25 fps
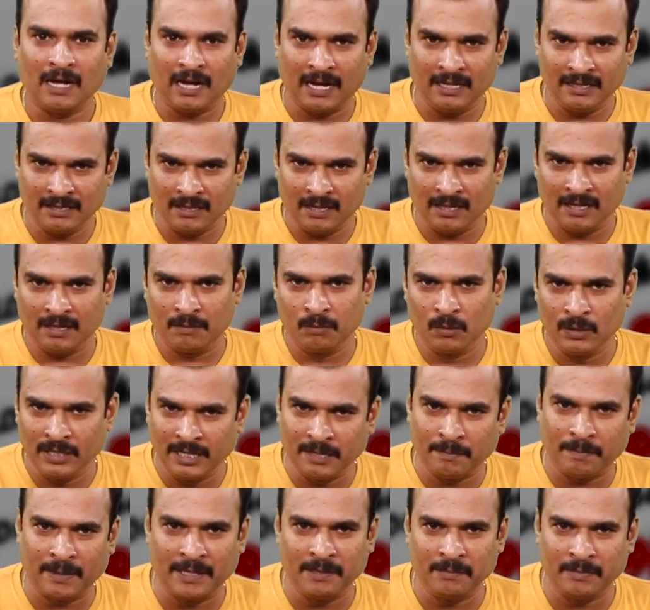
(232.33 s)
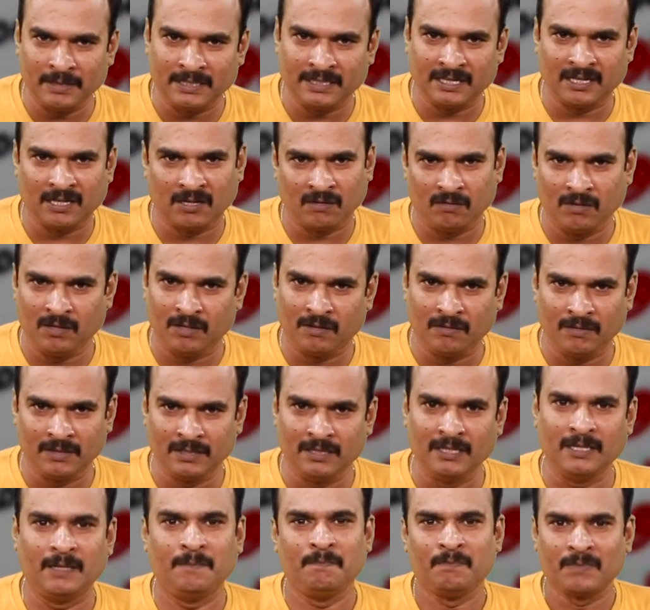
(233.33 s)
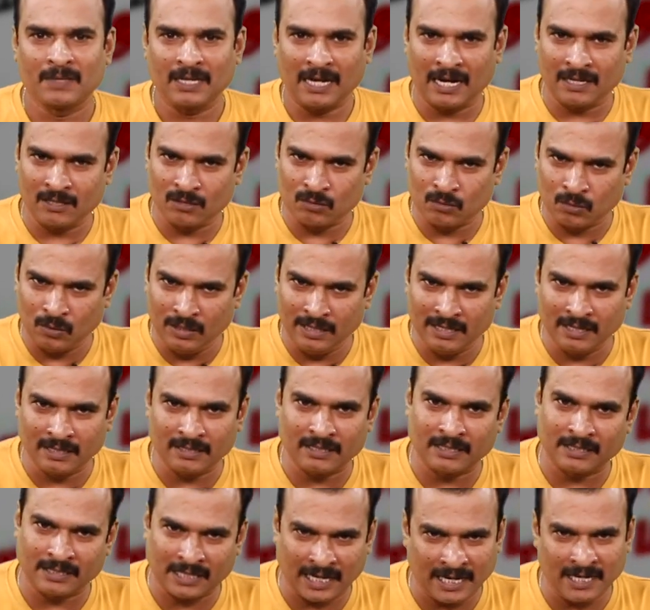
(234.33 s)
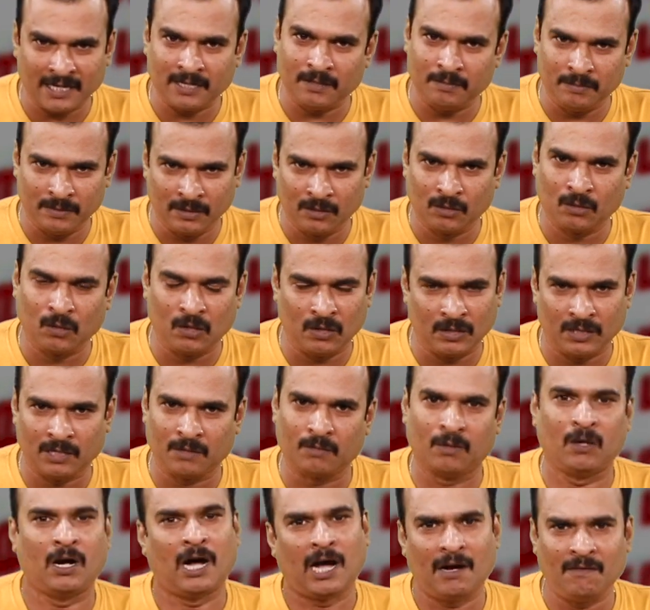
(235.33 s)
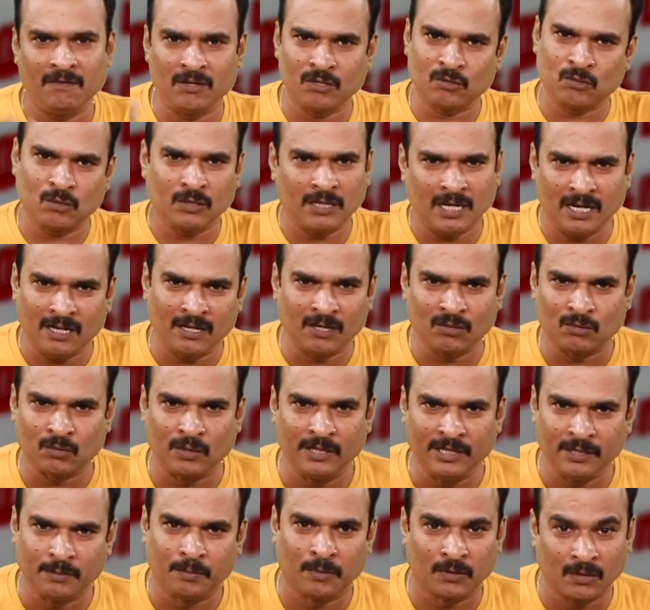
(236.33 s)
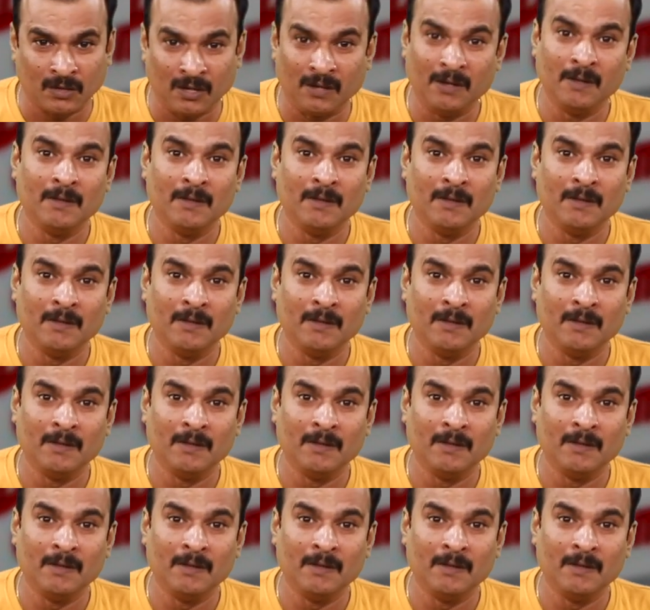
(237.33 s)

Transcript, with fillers: அந்த மொழியை பயன்படுத்திக்கிறவங்களுக்கு வந்து அதை சொல்லிக்கிறதுக்கு தயக்கம் இருக்கோ என்னவோ அவங்க சொன்னாங்கன்னா சொல்லிட்டு போட்டோம்